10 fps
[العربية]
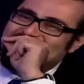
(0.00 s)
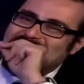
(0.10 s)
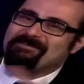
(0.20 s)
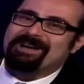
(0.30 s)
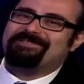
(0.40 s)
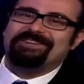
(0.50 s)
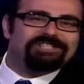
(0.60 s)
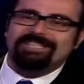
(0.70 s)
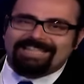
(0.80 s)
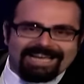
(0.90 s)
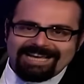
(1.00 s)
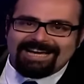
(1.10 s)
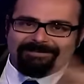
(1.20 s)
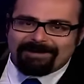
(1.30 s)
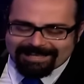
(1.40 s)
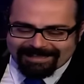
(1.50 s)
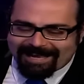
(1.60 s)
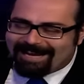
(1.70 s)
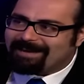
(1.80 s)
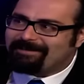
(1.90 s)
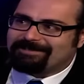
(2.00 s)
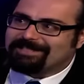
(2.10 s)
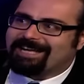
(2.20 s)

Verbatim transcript: ما في شيء تغير بعد لهلا ما في شيء